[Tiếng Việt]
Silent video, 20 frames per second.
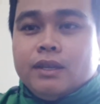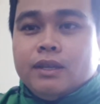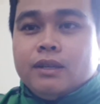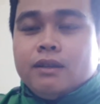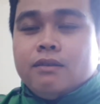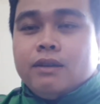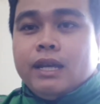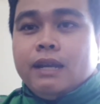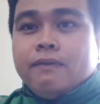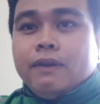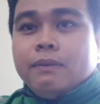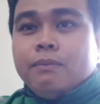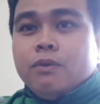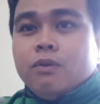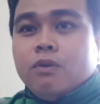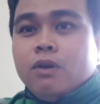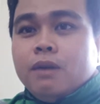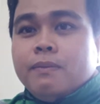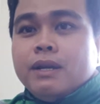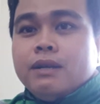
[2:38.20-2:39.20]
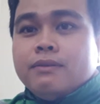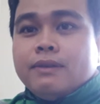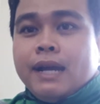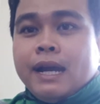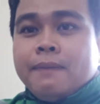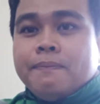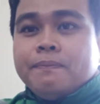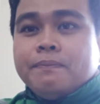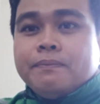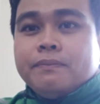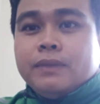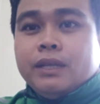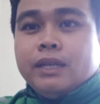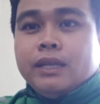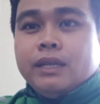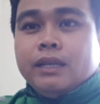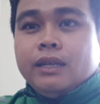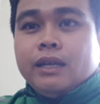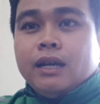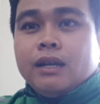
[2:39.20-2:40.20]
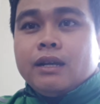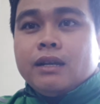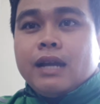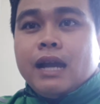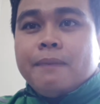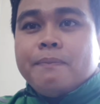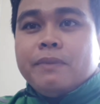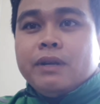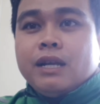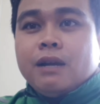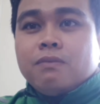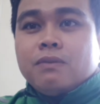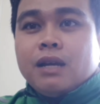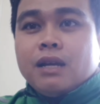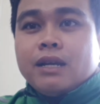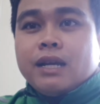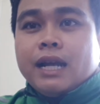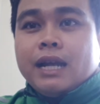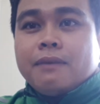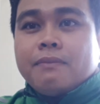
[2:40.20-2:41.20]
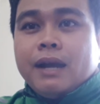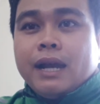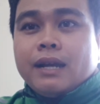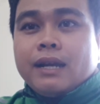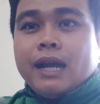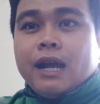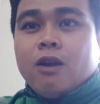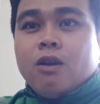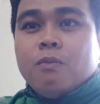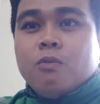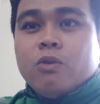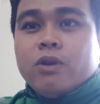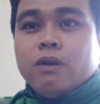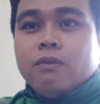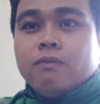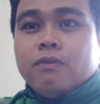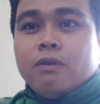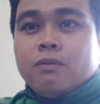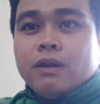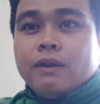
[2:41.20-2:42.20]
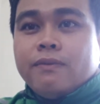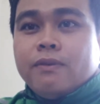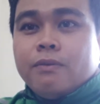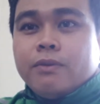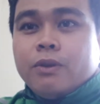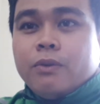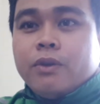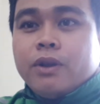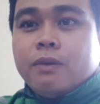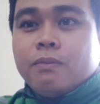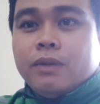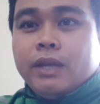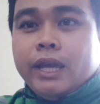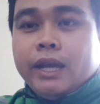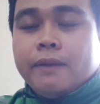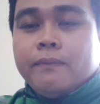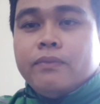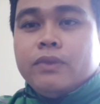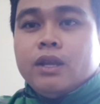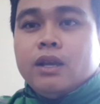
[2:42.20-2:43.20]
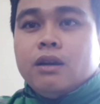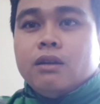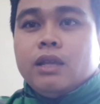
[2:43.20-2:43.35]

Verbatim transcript: có nghĩa là phải mua ở bên Grab thì ở Grab mới công nhận là các bạn đã có mua đồng phục để phục vụ cho công việc